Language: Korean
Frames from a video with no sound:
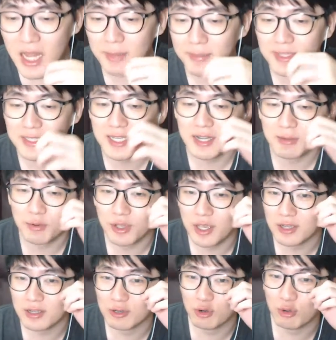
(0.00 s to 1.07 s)
아마 제가
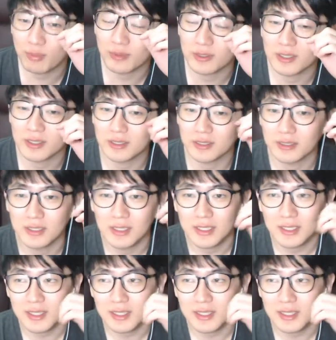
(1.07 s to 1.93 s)
보기엔 글로 그